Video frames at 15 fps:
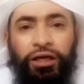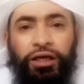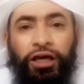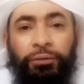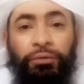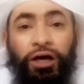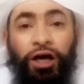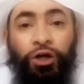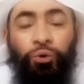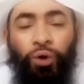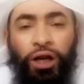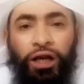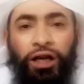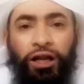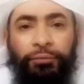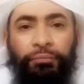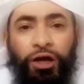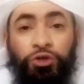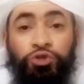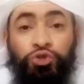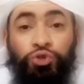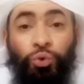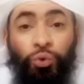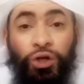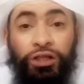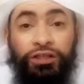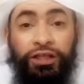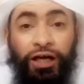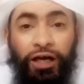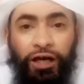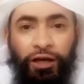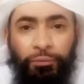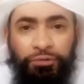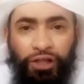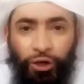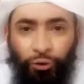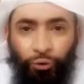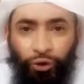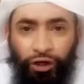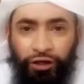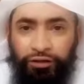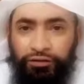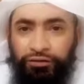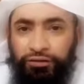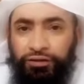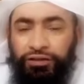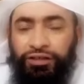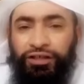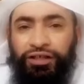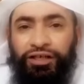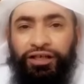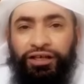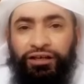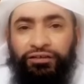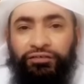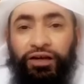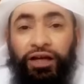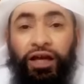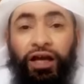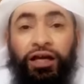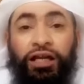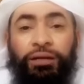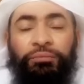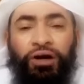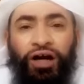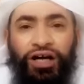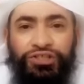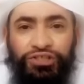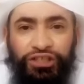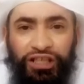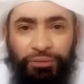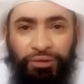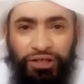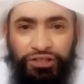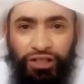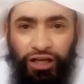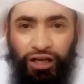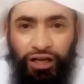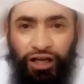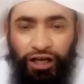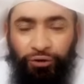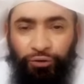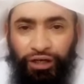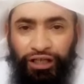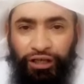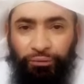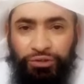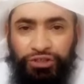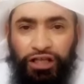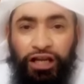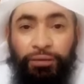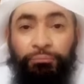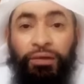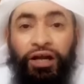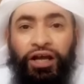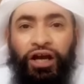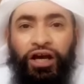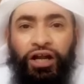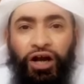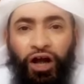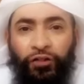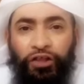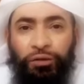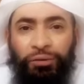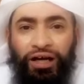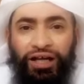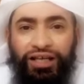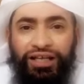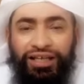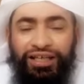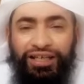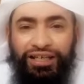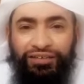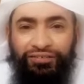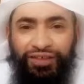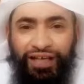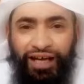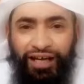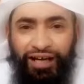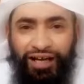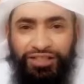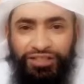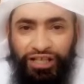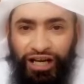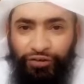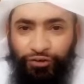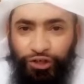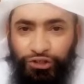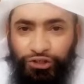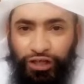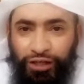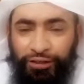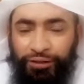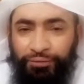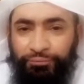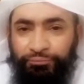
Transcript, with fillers: كما نعلم السورة من القرآن فكان لمغازي النبي صلى الله عليه وسلم مكانة عظيمة في حياة سلفنا الصالح